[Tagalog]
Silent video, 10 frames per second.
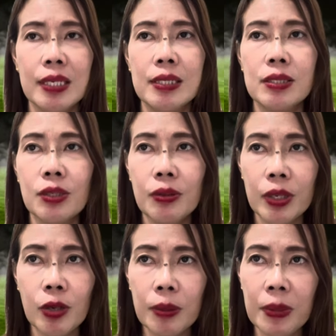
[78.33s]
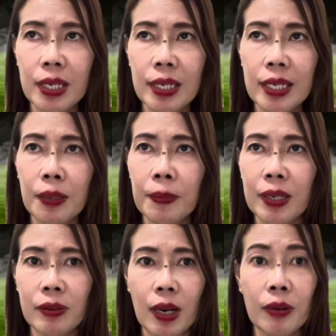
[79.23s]
So, ayun mga Kalingap,
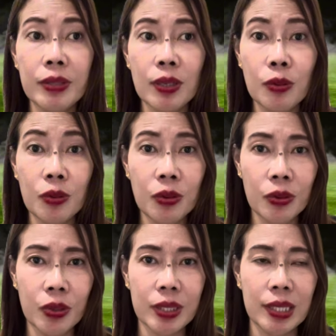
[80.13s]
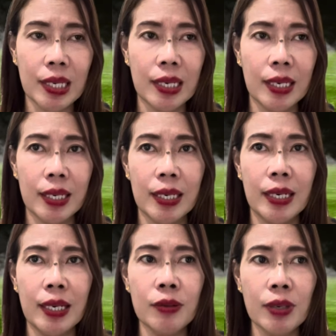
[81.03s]
ako'y nalulungkot na
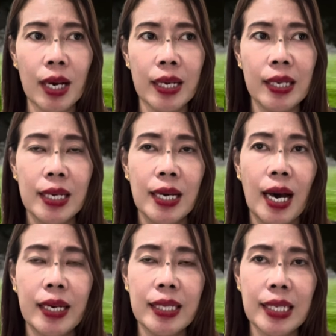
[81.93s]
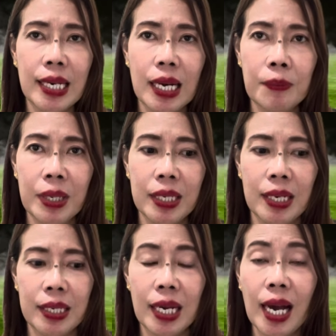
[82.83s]
ito nga, aking nalaman
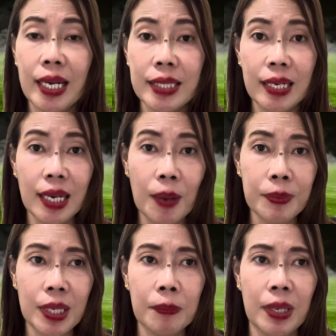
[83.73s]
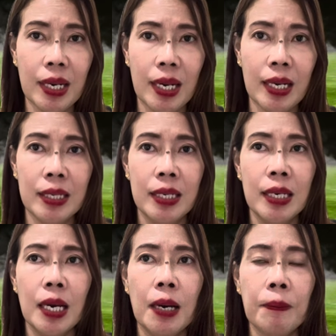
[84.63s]
na nakakatanggap ng mga
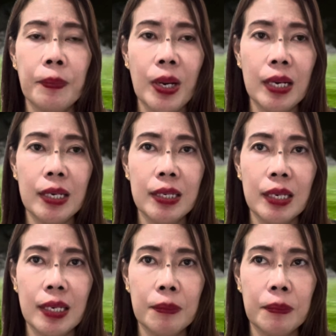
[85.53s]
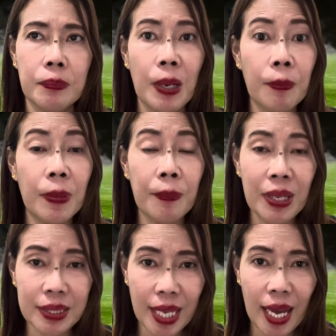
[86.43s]
pang uh,
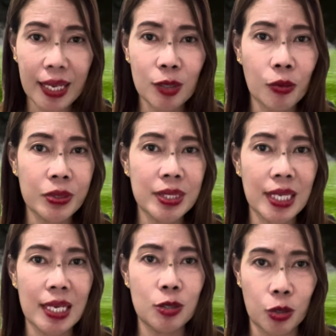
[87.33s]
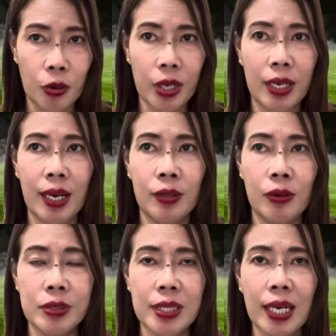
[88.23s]
pangbabanta itong si Joy ano
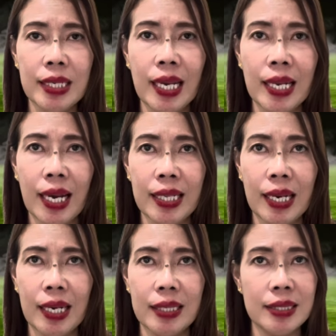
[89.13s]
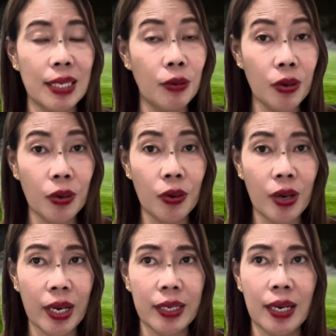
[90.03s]
sa kadahilan ng siguro
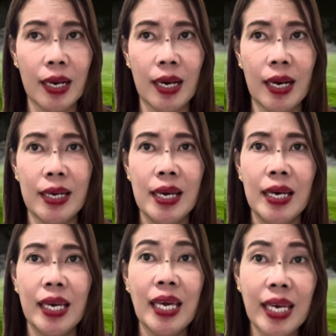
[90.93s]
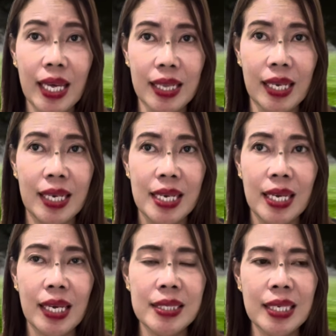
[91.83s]
ay uh, inggit
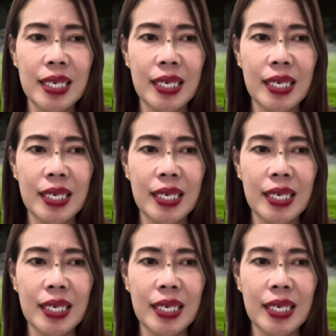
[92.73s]
kasi